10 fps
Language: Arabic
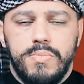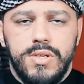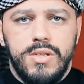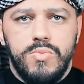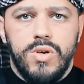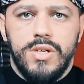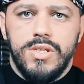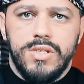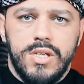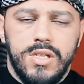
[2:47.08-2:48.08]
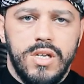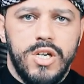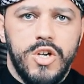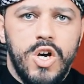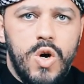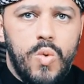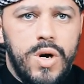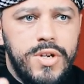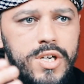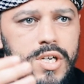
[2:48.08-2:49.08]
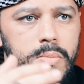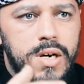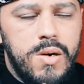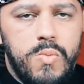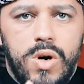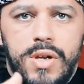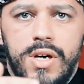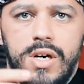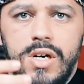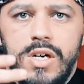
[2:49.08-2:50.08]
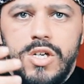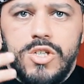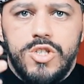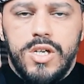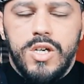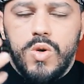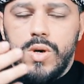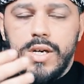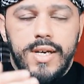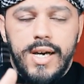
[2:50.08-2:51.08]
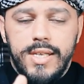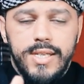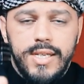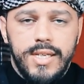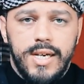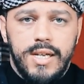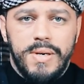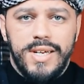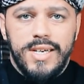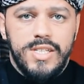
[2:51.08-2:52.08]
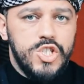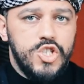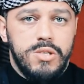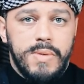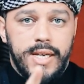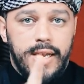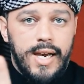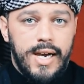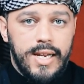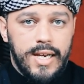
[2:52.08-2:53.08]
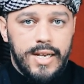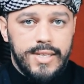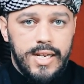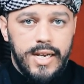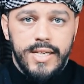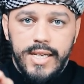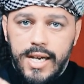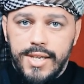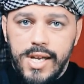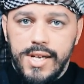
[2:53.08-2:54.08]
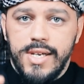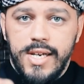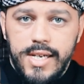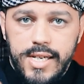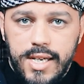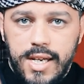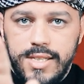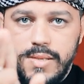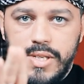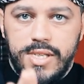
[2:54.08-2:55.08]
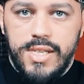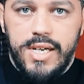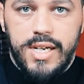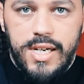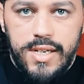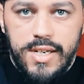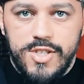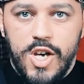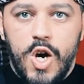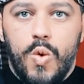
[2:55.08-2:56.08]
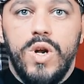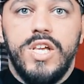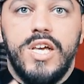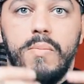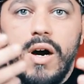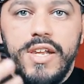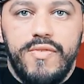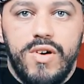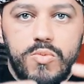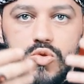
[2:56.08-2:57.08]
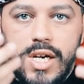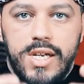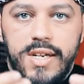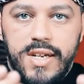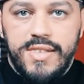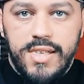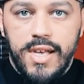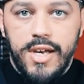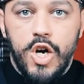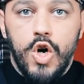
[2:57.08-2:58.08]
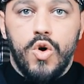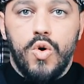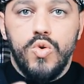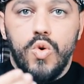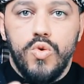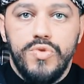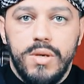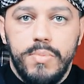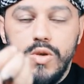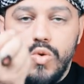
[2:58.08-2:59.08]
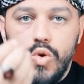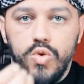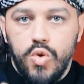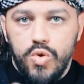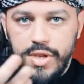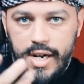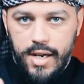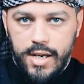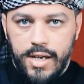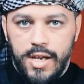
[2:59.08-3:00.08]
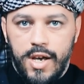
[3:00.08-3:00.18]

طبيب وأنا طيار وأنا إمام وأنا شيخ وكذا هذه المراكز الاجتماعية لا علاقة لها إن أخطأت قدم اعتذارك للناس والكبار يفهمون على أن الاعتذار خلق نبيل وخلق راقي